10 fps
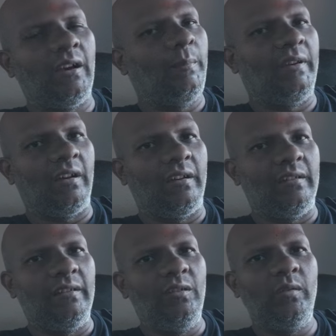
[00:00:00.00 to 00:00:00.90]
அனுப்பிட்டாங்க
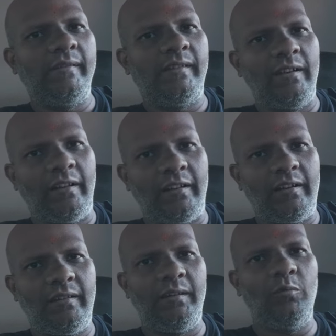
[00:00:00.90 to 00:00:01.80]
யூனிவர்சிட்டியில் இருக்கிற
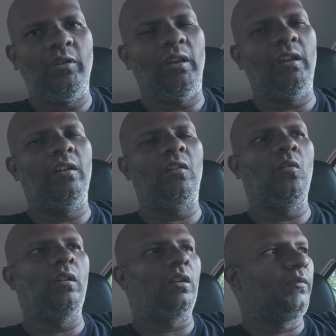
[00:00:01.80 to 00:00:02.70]
சிஓஇ
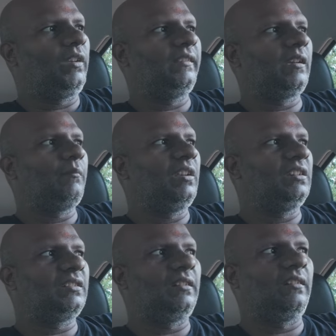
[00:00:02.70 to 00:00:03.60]
கண்ட்ரோலர் ஆஃப்
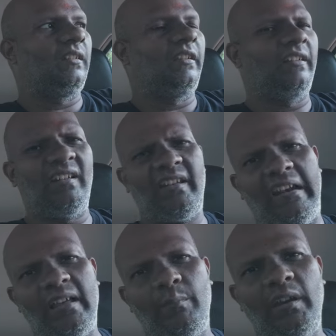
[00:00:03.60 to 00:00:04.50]
எக்ஸாமினேஷனில் இருக்கிற
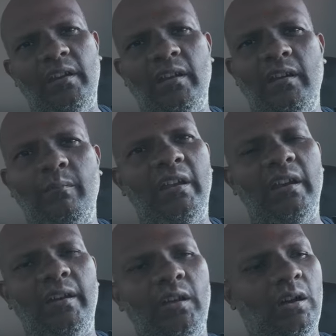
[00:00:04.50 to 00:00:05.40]
எல்லா மெயில்
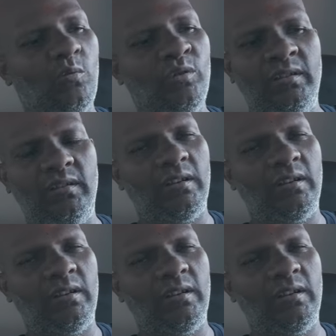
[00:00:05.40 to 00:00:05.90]
மெயில் ஐடியும் அவங்க